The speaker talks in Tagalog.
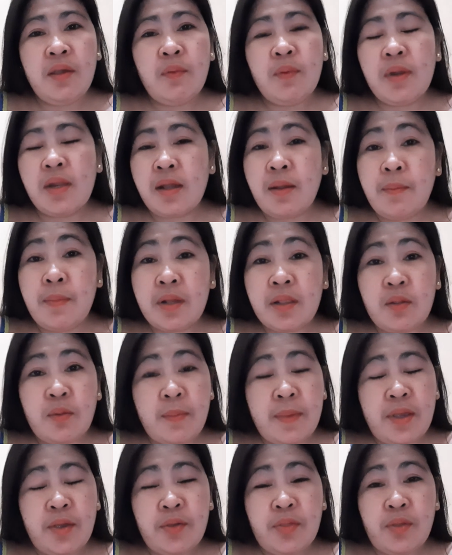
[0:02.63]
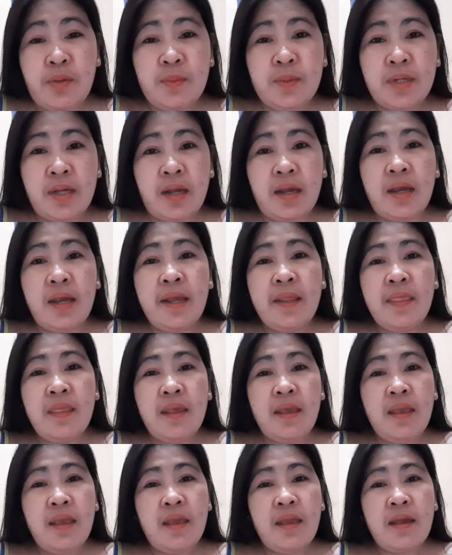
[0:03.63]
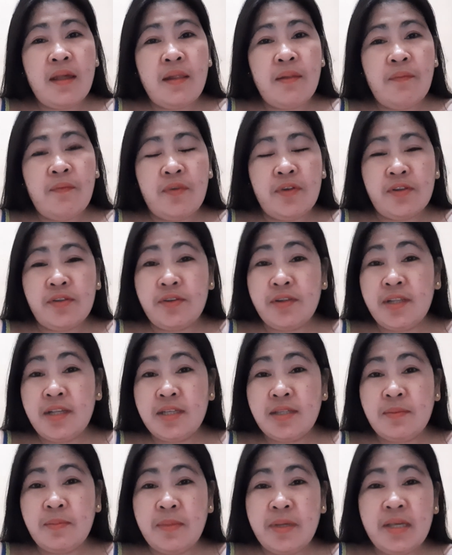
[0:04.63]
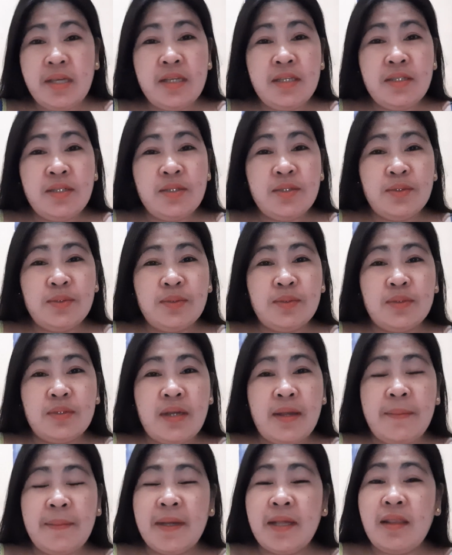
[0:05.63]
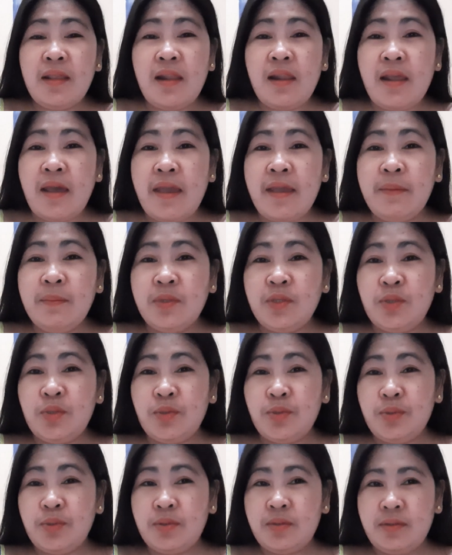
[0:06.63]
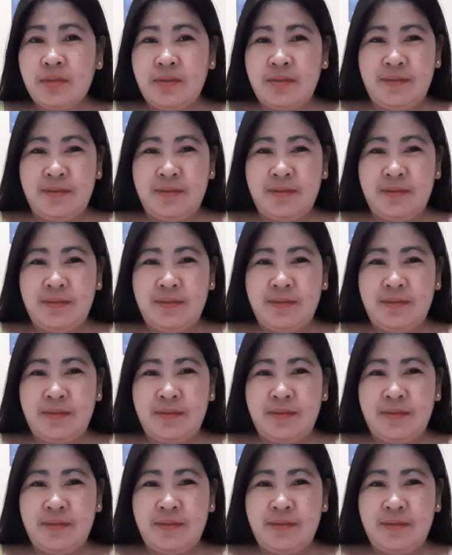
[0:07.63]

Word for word: Welcome back to my YouTube channel. For today's video, I'm gonna live shoot.